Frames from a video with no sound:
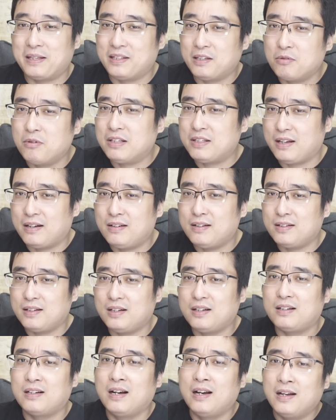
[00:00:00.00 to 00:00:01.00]
你给我解释解
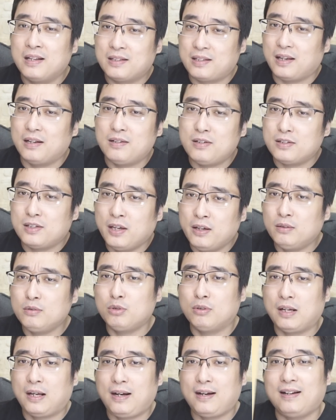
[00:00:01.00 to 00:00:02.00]
释，解释清
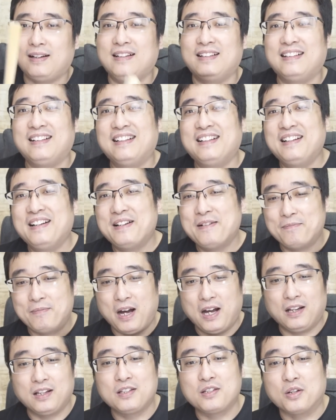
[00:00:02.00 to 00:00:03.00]
楚了，
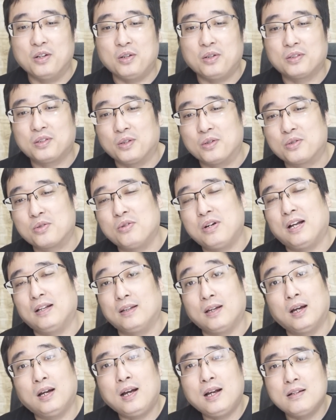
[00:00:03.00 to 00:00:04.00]
马英九就说啊，
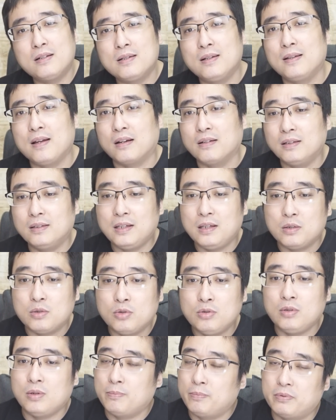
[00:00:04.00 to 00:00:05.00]
两岸是两个地
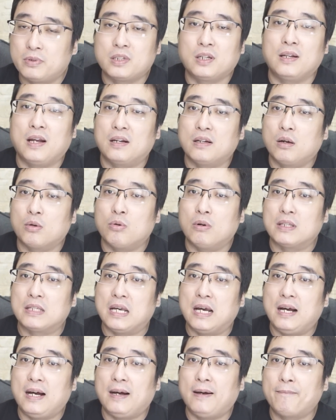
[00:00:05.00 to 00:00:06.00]
区，不是两个国
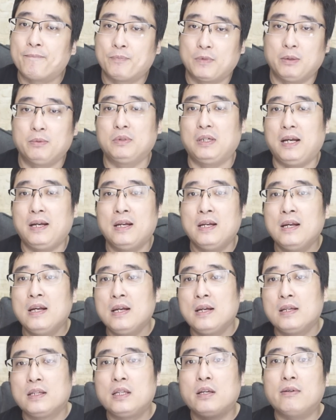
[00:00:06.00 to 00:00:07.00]
家，对不对？
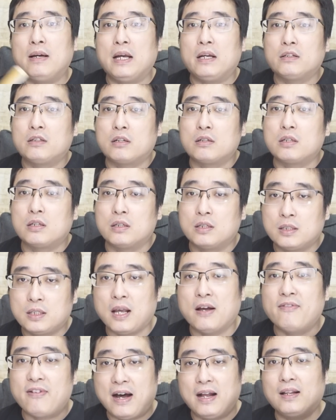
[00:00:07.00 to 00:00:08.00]
因为这是
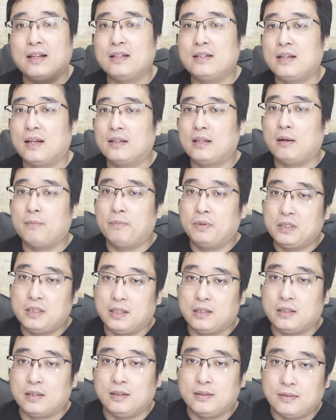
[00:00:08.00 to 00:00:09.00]
宪法里写的，不
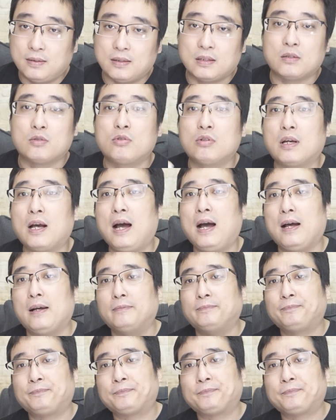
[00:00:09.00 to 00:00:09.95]
信你自己去看。